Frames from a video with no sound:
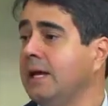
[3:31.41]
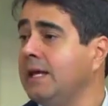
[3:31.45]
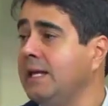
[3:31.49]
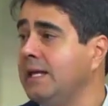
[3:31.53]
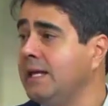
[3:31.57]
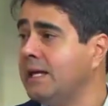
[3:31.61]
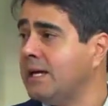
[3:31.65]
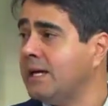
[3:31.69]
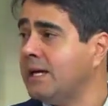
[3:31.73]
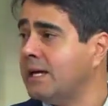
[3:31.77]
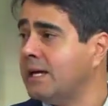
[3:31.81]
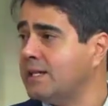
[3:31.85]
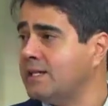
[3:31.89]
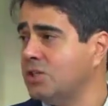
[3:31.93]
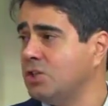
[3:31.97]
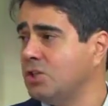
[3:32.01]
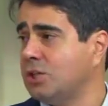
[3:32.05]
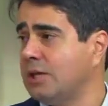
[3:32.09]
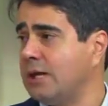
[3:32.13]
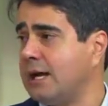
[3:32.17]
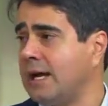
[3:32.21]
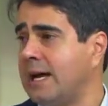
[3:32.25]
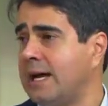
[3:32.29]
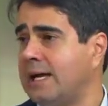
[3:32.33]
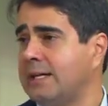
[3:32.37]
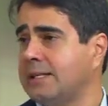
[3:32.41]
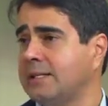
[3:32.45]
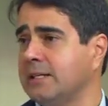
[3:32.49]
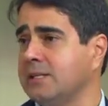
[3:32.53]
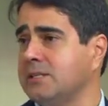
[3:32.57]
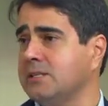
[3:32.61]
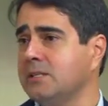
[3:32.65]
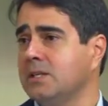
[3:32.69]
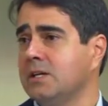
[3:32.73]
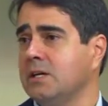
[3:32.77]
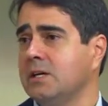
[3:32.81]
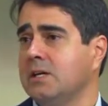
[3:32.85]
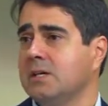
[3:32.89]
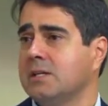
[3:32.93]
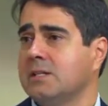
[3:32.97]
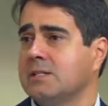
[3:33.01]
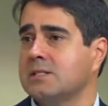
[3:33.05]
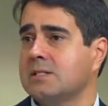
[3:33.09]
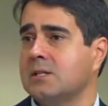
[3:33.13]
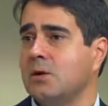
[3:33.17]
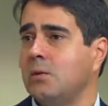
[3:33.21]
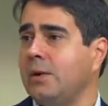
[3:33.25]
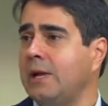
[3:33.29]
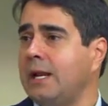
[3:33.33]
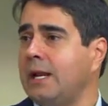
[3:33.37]
E as escadas
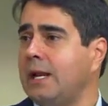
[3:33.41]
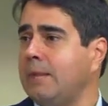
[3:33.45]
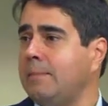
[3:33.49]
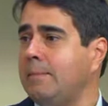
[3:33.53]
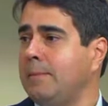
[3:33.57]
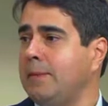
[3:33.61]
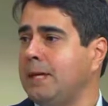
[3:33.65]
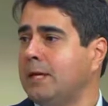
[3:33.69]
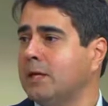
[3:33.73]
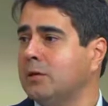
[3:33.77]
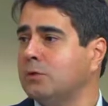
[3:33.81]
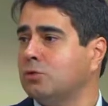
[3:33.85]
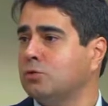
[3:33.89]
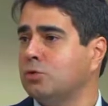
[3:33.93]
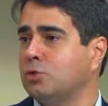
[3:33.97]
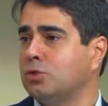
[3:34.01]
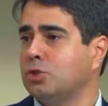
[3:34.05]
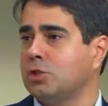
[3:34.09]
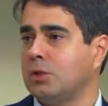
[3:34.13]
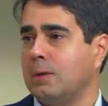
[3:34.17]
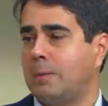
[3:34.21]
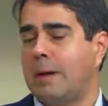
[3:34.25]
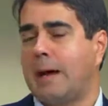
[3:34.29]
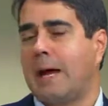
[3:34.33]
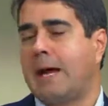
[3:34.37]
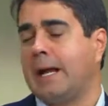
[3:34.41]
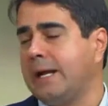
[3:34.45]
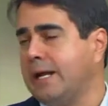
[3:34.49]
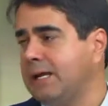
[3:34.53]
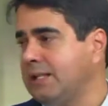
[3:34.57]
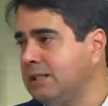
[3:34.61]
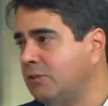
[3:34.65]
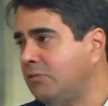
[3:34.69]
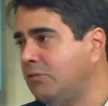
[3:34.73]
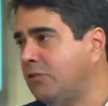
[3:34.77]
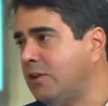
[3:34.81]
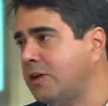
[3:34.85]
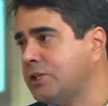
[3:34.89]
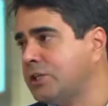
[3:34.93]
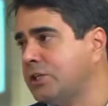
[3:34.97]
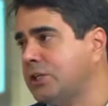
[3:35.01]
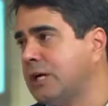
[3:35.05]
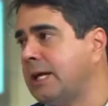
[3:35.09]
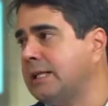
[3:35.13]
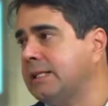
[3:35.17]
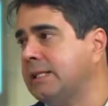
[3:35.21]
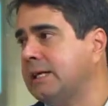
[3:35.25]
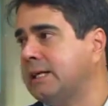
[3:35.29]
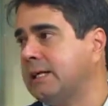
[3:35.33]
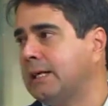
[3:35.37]
são elementos que, além da
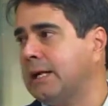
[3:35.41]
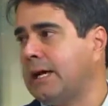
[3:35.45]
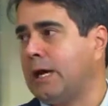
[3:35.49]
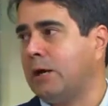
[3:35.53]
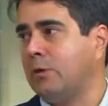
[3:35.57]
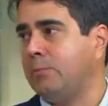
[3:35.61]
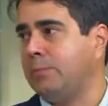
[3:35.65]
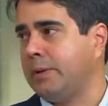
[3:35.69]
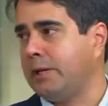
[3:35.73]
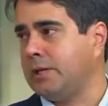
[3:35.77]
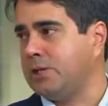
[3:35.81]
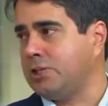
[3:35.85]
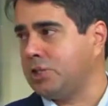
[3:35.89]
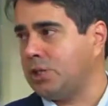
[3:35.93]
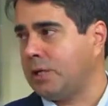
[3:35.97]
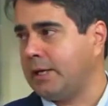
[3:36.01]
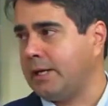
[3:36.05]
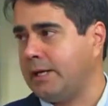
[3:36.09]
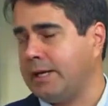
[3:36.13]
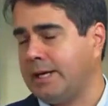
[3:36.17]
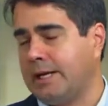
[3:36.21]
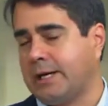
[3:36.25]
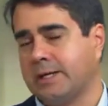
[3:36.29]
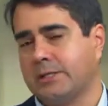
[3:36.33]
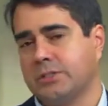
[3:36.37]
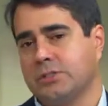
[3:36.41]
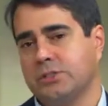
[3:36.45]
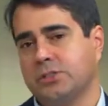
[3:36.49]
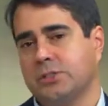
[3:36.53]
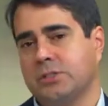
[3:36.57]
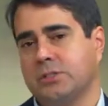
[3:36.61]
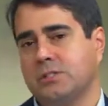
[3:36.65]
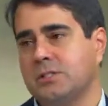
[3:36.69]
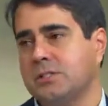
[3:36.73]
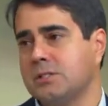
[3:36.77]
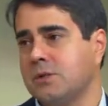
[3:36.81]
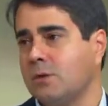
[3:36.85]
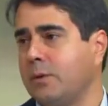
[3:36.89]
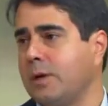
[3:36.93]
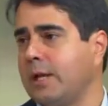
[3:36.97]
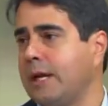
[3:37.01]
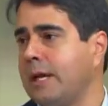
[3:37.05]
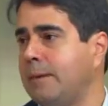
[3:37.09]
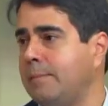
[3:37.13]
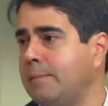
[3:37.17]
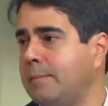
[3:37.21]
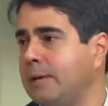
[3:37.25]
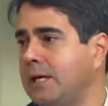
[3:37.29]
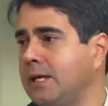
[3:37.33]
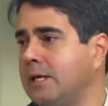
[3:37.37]
fachada, é claro, pelas janelas, são
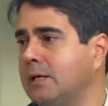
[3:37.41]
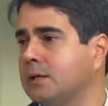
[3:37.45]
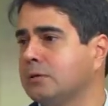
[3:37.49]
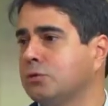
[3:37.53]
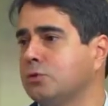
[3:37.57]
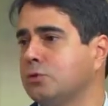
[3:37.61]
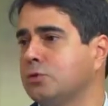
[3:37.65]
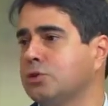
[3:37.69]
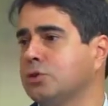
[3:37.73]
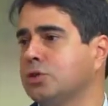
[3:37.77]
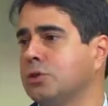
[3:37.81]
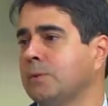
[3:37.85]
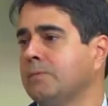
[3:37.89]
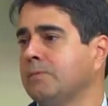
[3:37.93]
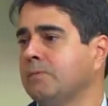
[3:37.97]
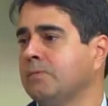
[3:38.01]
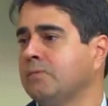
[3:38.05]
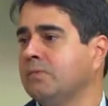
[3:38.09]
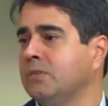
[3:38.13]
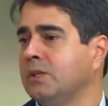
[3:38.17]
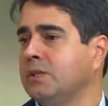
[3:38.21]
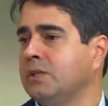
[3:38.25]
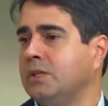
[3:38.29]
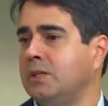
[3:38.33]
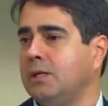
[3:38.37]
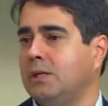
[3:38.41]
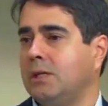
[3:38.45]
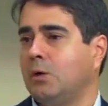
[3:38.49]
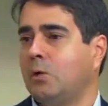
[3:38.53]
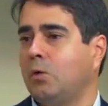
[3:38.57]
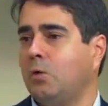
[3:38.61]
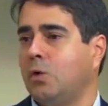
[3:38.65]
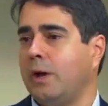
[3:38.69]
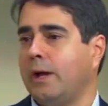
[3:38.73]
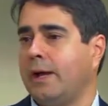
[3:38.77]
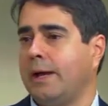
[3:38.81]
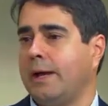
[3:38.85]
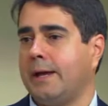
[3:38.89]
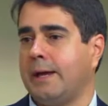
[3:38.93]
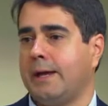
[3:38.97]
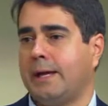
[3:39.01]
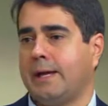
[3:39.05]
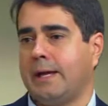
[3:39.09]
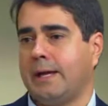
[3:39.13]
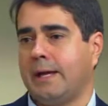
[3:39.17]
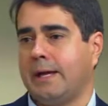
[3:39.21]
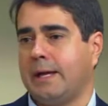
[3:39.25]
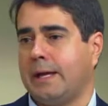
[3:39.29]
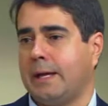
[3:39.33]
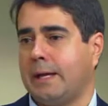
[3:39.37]
elementos que
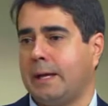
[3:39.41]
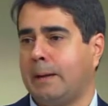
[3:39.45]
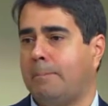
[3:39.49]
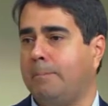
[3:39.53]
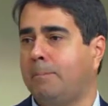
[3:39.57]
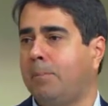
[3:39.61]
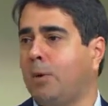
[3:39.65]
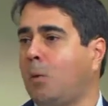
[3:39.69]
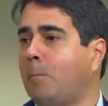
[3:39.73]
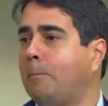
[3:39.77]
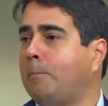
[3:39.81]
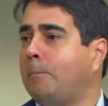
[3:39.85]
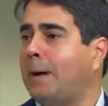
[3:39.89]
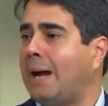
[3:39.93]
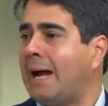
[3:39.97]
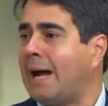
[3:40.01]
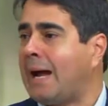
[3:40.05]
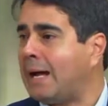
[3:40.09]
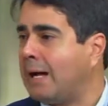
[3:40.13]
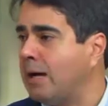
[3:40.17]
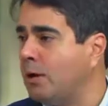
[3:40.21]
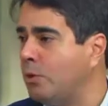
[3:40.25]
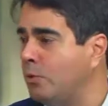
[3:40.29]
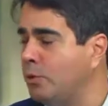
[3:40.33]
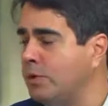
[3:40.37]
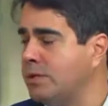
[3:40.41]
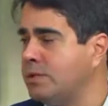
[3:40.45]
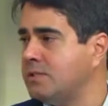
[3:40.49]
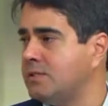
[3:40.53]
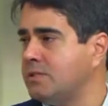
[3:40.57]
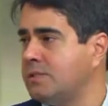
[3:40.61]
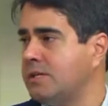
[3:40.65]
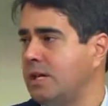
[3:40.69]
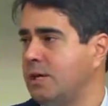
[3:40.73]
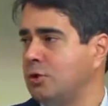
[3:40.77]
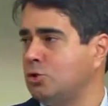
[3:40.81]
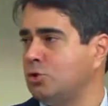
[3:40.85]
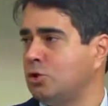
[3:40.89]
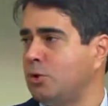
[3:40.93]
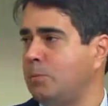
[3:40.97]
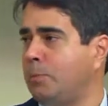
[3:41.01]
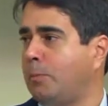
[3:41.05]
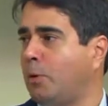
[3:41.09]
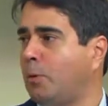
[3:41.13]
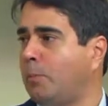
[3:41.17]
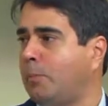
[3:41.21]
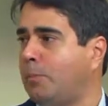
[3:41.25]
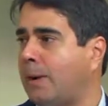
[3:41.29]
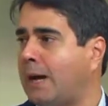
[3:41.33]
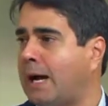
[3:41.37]
é, é, propagam o incêndio, que
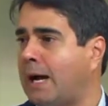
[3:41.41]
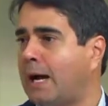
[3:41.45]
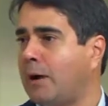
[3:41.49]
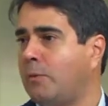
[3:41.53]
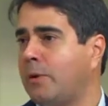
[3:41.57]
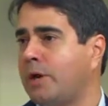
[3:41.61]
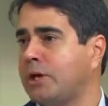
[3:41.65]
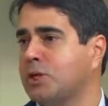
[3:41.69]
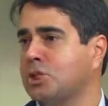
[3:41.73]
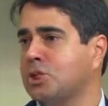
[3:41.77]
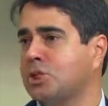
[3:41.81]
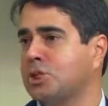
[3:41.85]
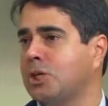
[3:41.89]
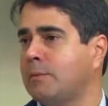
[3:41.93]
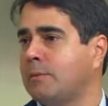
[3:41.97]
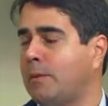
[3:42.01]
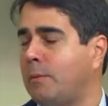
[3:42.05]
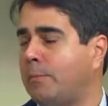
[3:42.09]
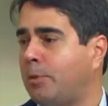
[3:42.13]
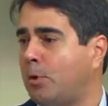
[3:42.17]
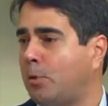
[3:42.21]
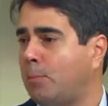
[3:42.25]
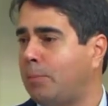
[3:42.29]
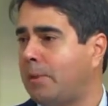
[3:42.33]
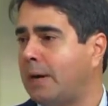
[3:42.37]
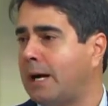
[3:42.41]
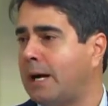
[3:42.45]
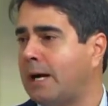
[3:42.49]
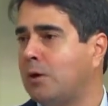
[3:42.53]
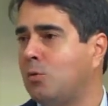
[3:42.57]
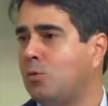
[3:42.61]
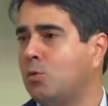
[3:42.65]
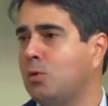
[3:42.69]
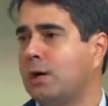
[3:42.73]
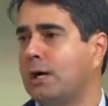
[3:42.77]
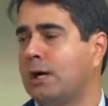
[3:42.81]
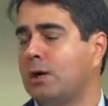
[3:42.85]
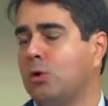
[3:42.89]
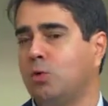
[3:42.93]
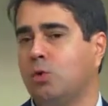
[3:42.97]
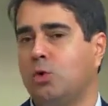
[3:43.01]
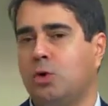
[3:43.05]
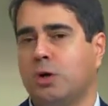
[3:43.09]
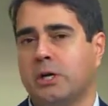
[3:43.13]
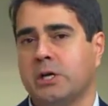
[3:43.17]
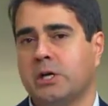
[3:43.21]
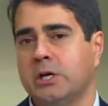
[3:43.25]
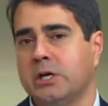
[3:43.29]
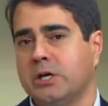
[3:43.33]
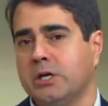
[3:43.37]
propagam a chama, propagam o
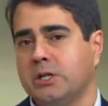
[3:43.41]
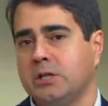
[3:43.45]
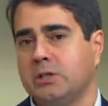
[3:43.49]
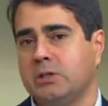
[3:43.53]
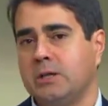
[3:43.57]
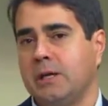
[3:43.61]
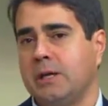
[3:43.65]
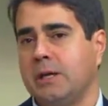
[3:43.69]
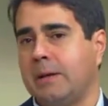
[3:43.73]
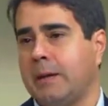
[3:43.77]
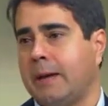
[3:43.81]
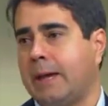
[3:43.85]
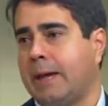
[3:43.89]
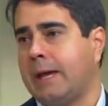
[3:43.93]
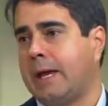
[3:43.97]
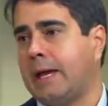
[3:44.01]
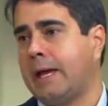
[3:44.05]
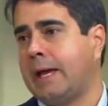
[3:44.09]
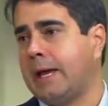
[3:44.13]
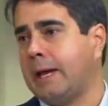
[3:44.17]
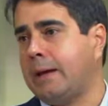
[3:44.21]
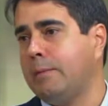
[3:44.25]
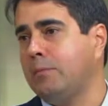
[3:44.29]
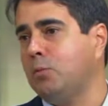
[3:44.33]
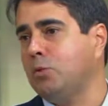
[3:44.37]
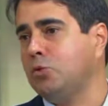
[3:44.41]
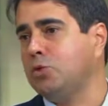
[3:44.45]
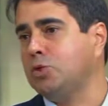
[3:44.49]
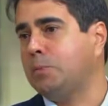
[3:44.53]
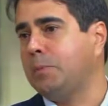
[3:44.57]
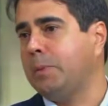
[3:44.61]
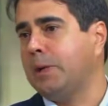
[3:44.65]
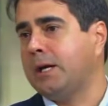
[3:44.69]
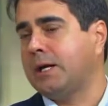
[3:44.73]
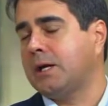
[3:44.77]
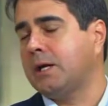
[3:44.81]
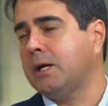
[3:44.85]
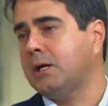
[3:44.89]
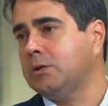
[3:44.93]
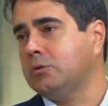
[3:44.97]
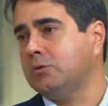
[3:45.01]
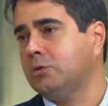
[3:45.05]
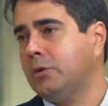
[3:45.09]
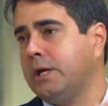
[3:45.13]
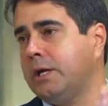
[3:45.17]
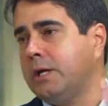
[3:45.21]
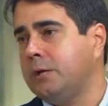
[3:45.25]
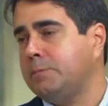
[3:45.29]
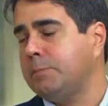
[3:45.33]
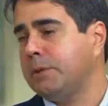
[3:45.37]
calor, é,
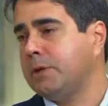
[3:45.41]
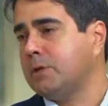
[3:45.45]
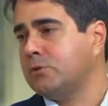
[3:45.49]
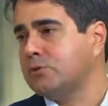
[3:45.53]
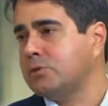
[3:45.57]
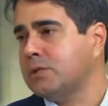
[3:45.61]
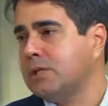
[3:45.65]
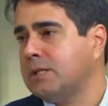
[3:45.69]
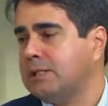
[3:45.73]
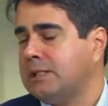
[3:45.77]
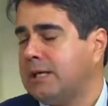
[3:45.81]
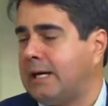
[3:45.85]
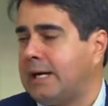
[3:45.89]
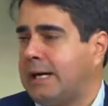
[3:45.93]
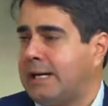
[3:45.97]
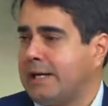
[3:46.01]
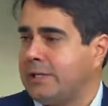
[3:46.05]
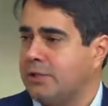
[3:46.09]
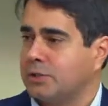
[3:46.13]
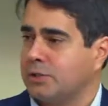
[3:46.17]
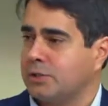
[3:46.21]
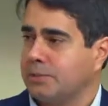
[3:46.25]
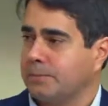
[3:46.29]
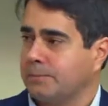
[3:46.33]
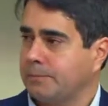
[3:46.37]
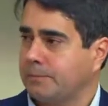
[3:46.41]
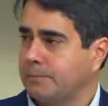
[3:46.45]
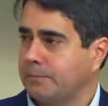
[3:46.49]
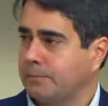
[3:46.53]
multiplicando ele pelos andares.